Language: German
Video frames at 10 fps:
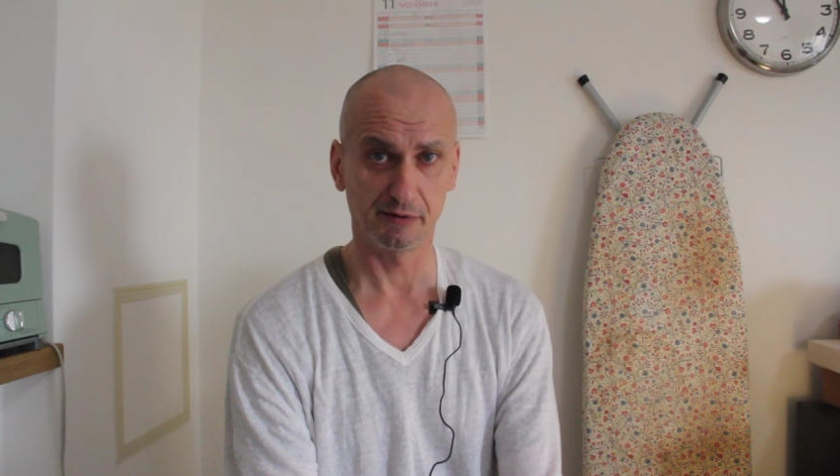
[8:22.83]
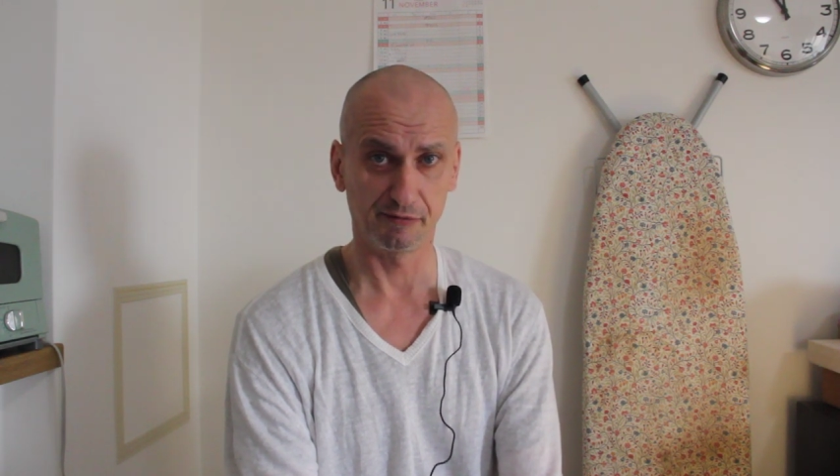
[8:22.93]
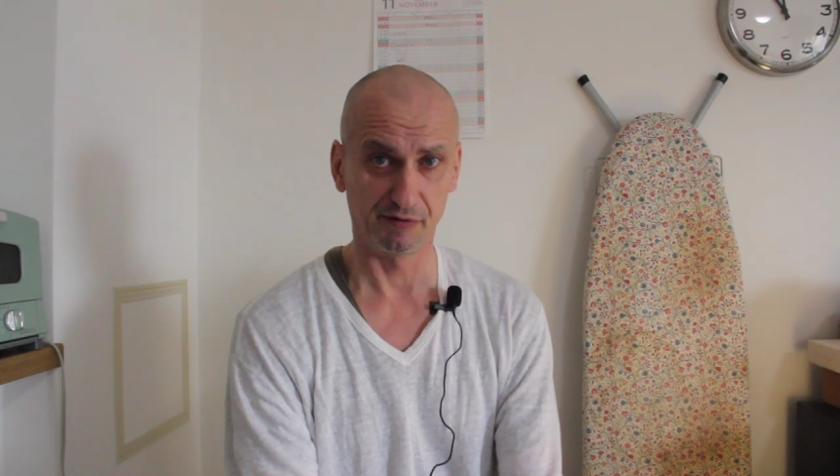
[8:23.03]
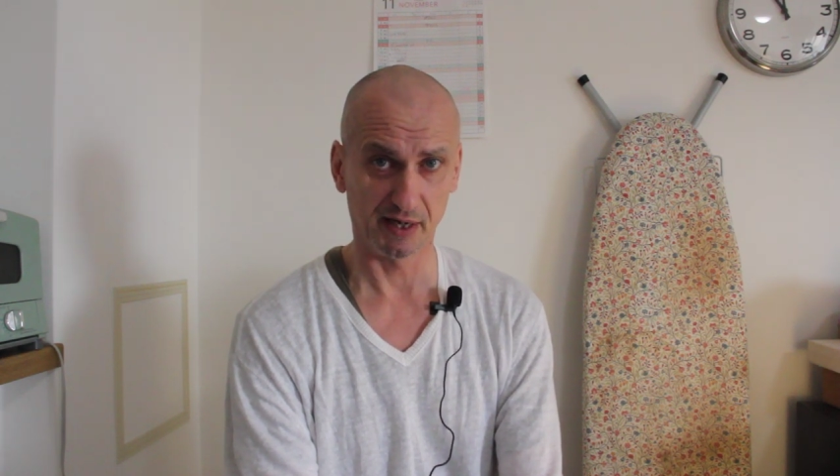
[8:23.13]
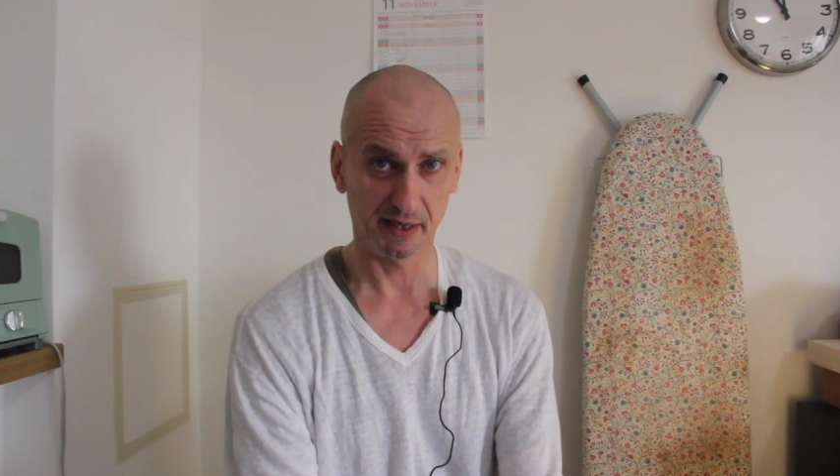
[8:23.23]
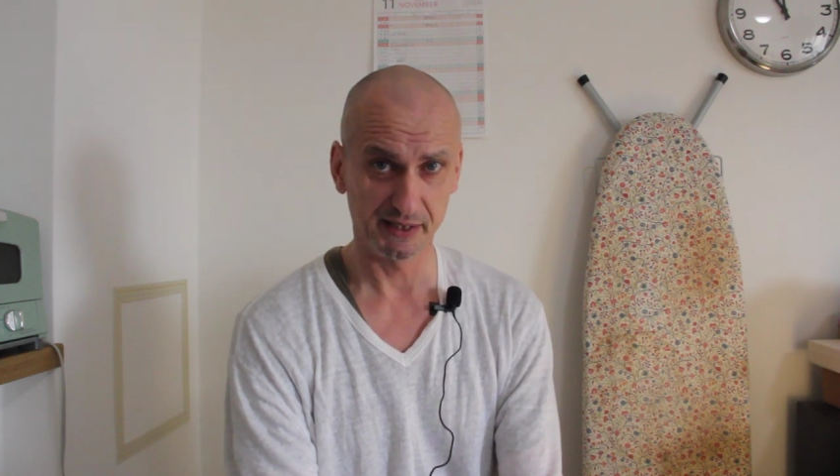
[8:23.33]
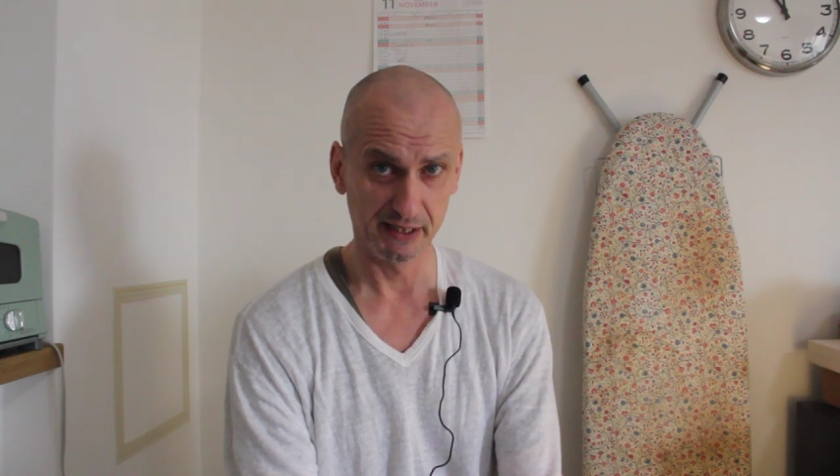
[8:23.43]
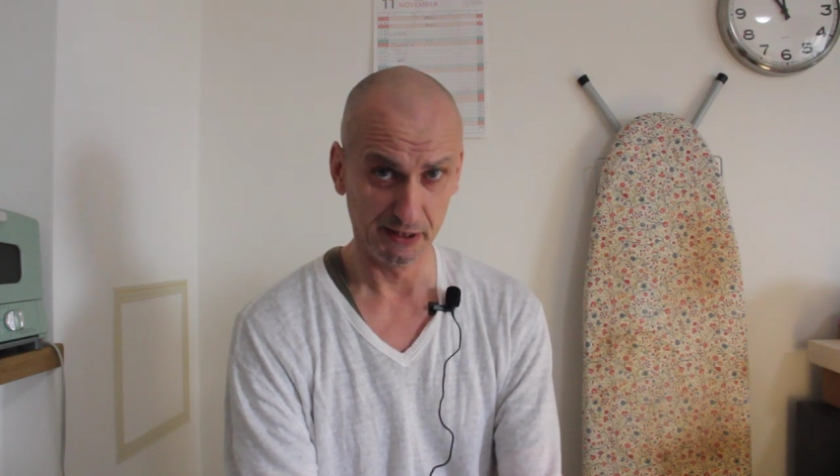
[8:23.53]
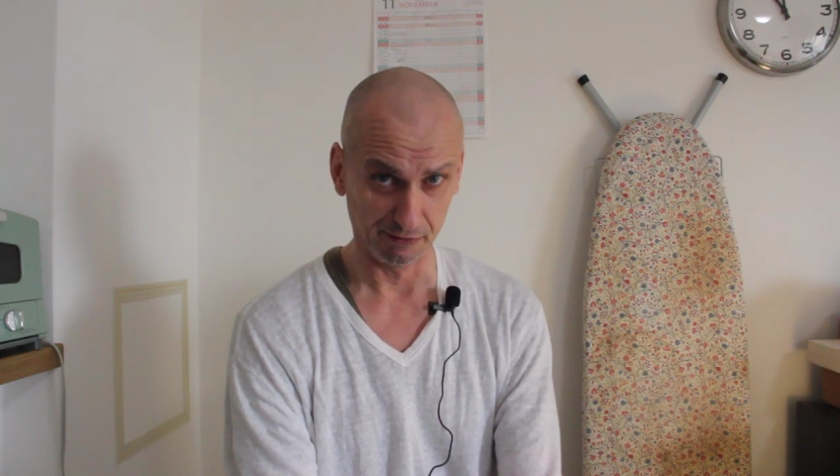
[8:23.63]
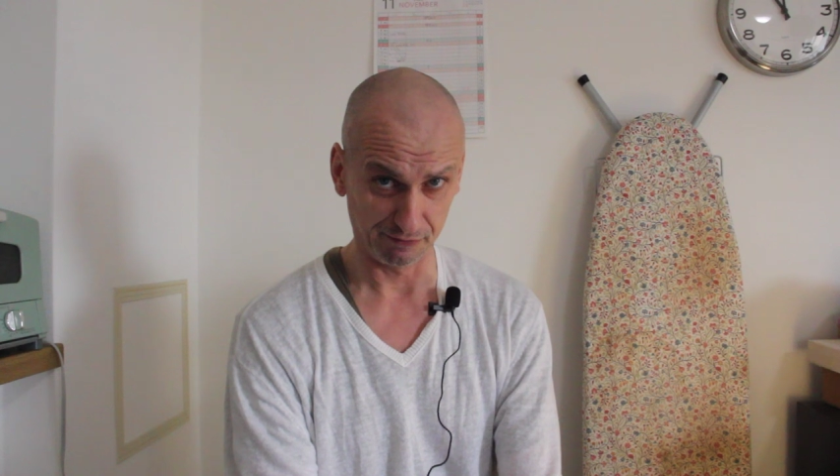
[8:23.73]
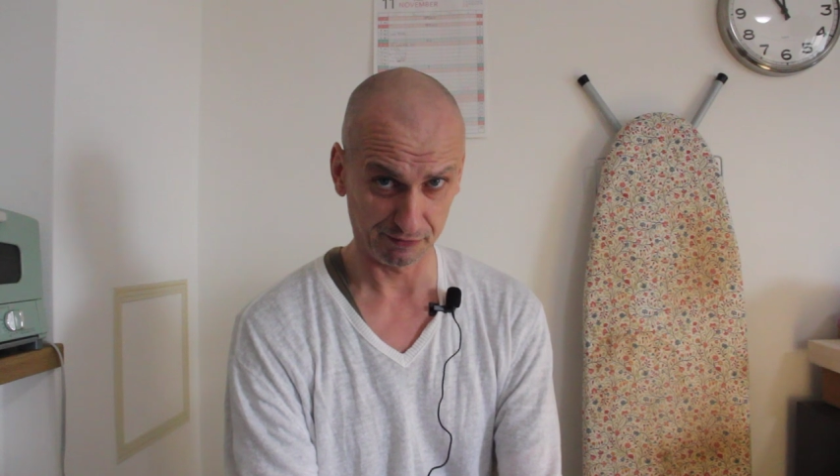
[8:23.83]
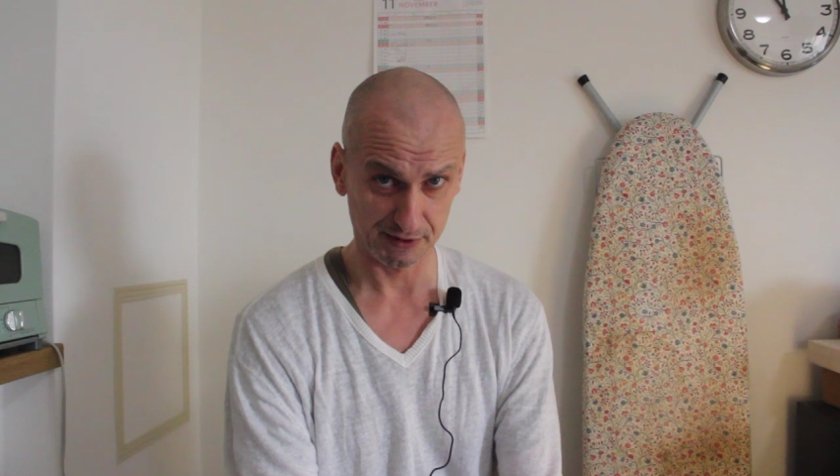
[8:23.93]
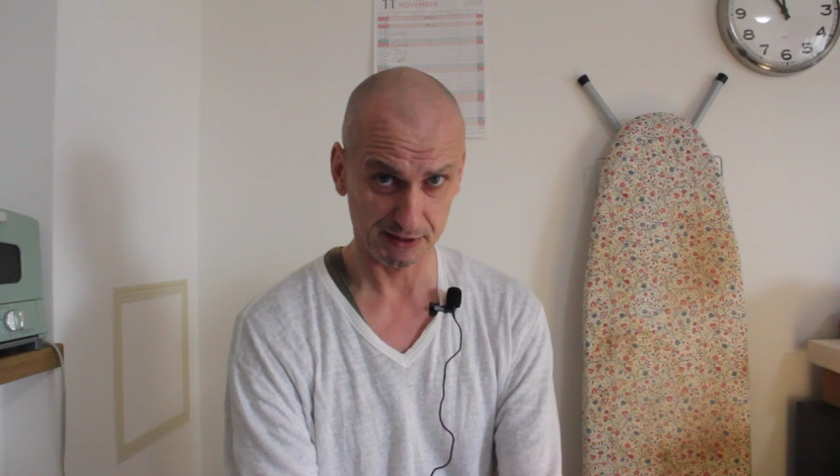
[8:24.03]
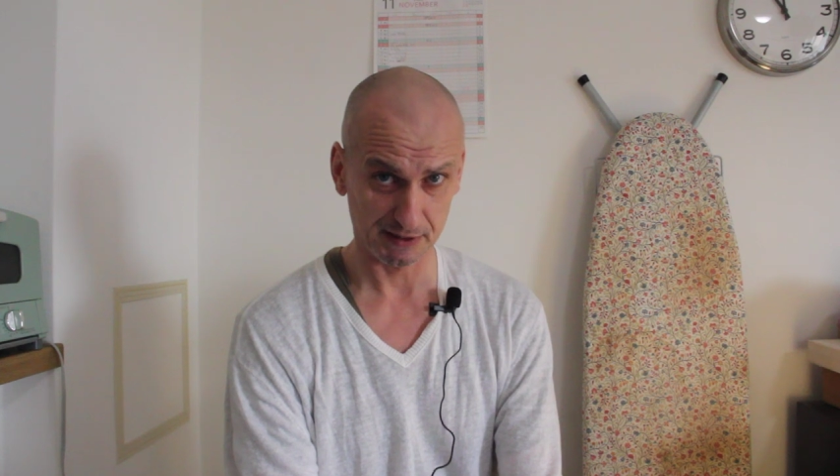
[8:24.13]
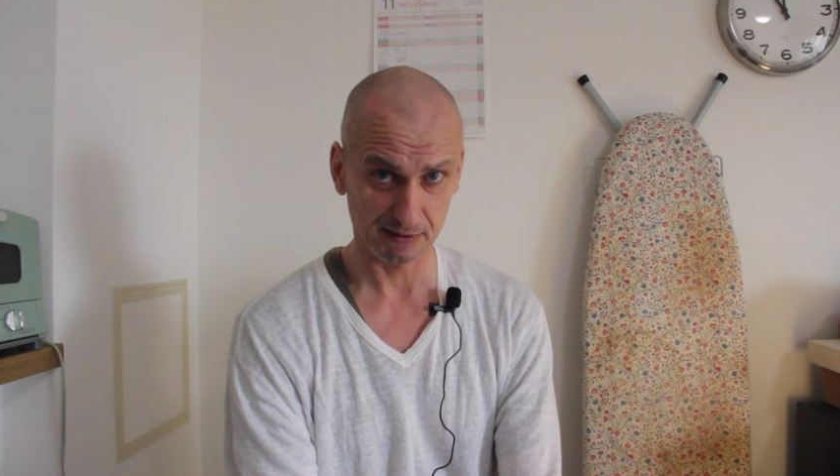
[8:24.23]
wer
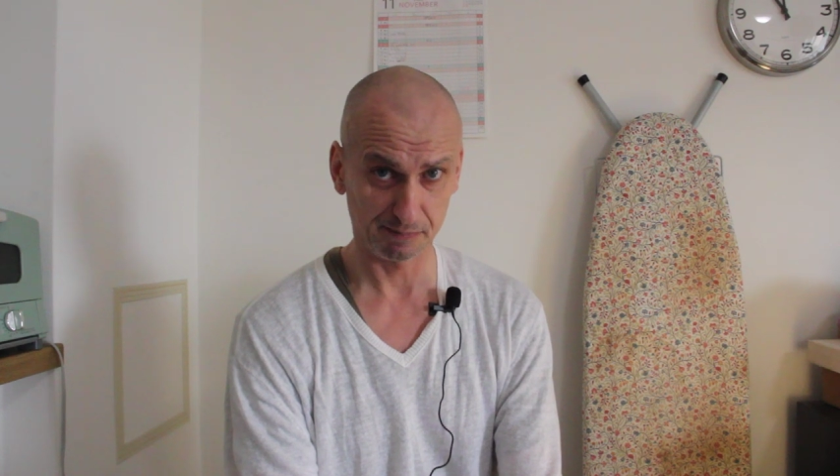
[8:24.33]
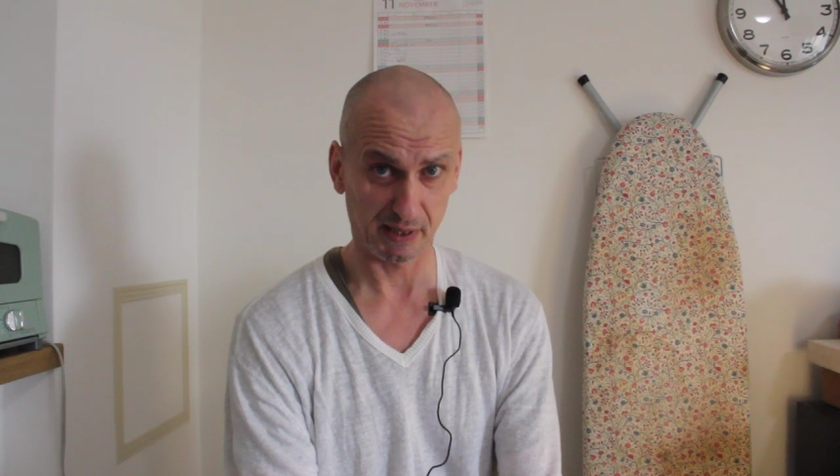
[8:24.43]
hilft